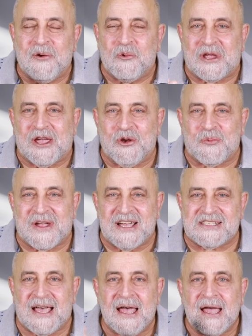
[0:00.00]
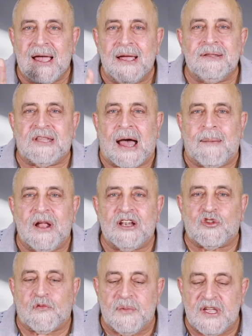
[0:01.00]
والكيلو بكذا انت
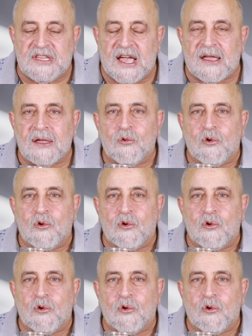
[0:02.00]
عملته ببيتك